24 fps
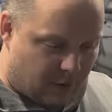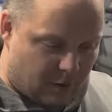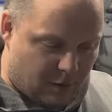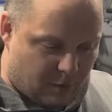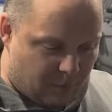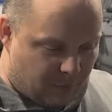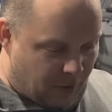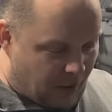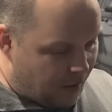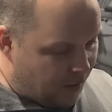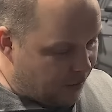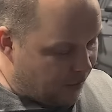
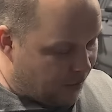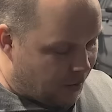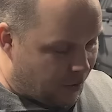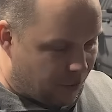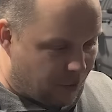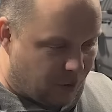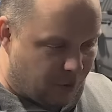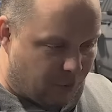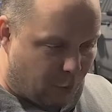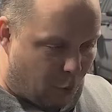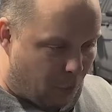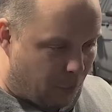im Nachhinein
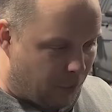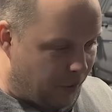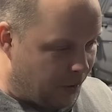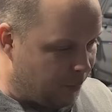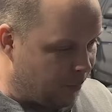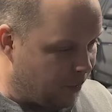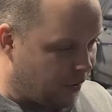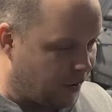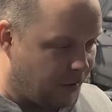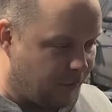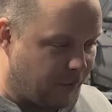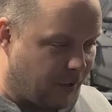irgendwo
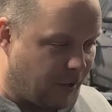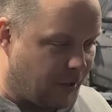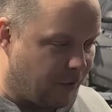Probleme kriegen,